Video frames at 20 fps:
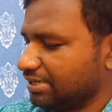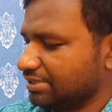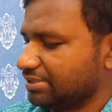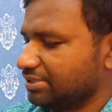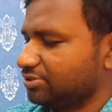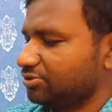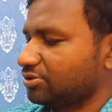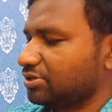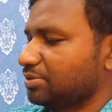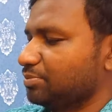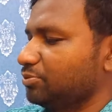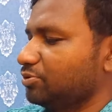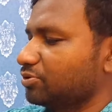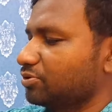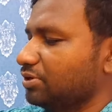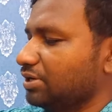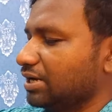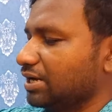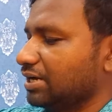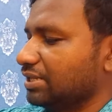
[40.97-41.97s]
ऐसा जो कि हम लोग को
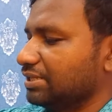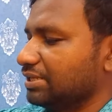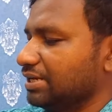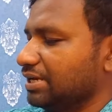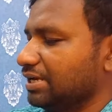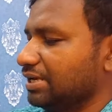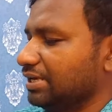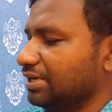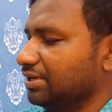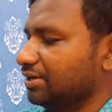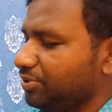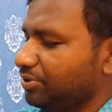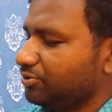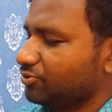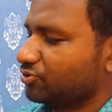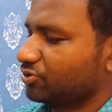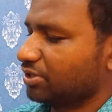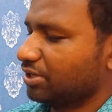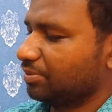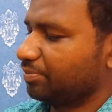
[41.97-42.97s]
लगा देना है फिर
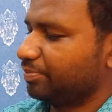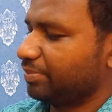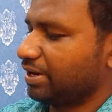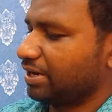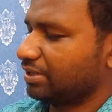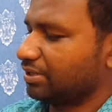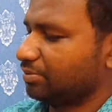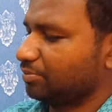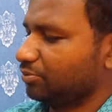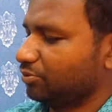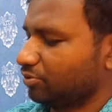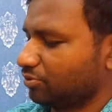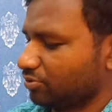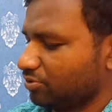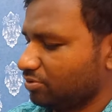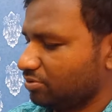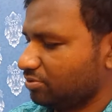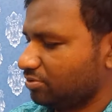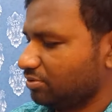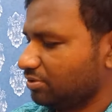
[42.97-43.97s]
उसके बाद हम लोग को